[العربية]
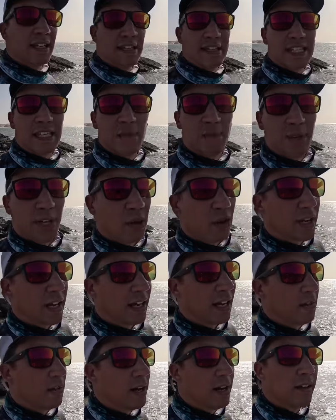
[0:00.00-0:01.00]
السيبيا
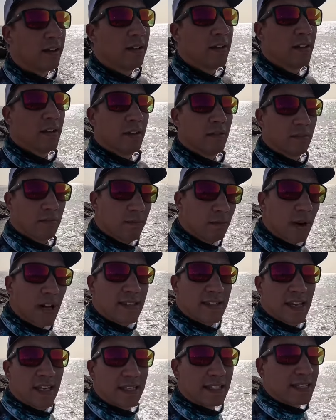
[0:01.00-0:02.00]
والكلامار
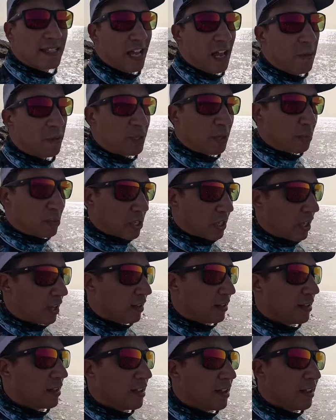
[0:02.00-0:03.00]
مازال الساعه ما جابش الله
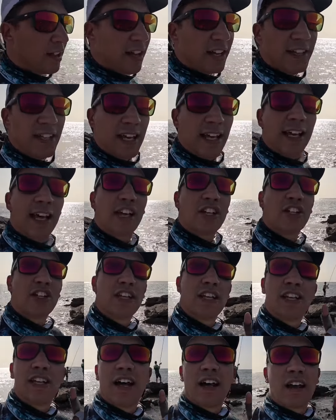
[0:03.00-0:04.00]
هذه اخر جا
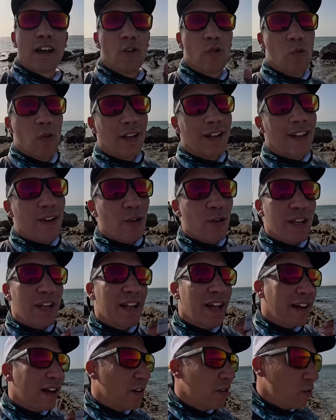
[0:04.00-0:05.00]
ديال النهار الاول ضروري
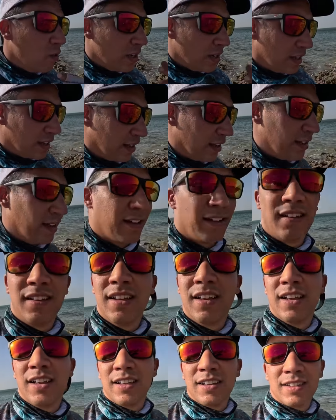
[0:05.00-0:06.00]
النهار الاول
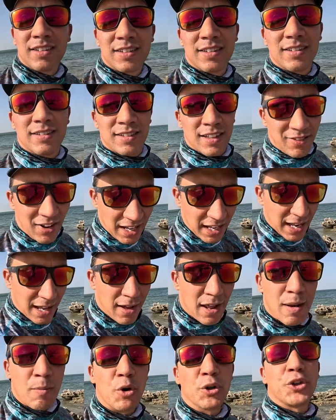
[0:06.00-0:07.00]
بحال
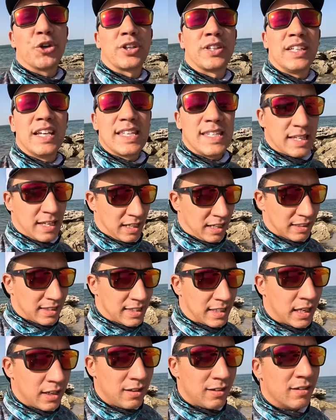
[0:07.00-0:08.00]
الموتور ديزل
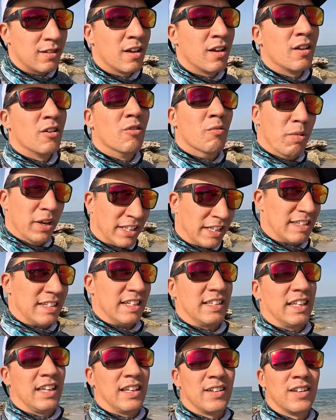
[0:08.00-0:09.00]
كتسخن ومن بعد
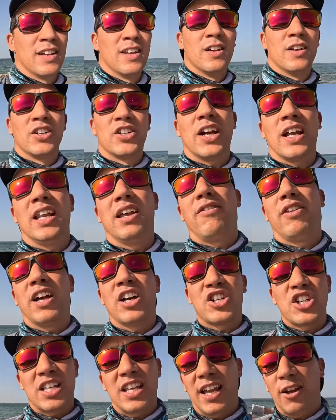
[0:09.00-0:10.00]
كتعطي ان شاء الله في
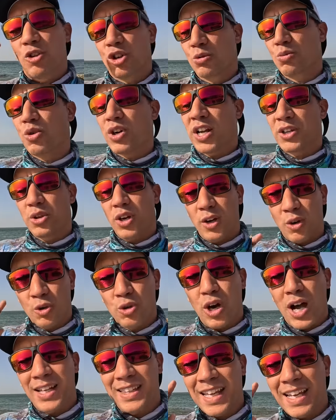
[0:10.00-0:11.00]
الخرجه ديالنا يكونوا مورادو
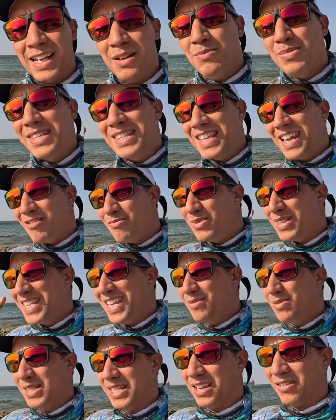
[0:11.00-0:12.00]
يكونوا خطيرين بزاف
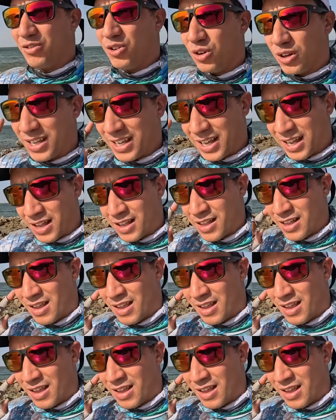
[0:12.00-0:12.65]
بزاف بزاف دونك آه،